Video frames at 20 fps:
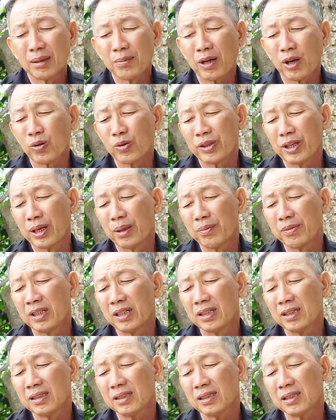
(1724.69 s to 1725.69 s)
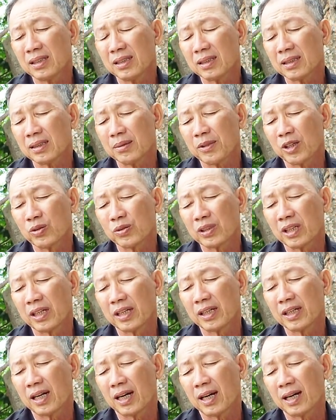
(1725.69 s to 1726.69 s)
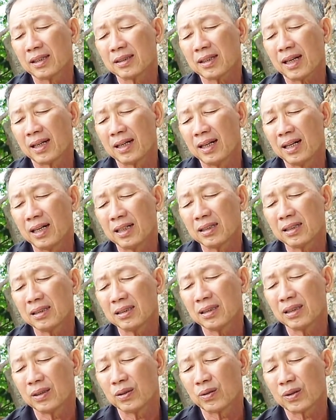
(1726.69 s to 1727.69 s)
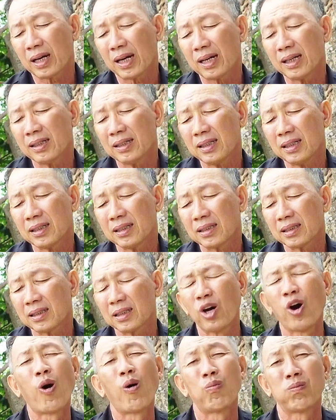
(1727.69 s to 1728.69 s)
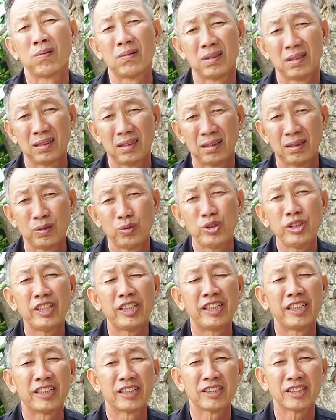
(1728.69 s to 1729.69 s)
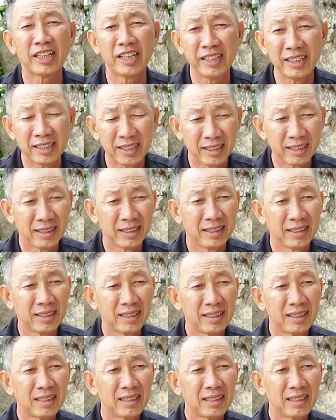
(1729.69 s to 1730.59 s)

cái màu nhiệm những ờ, cái mẫu chuyện ở tà lơn nó nhiều cái đồn quý vị dạ. đừng tin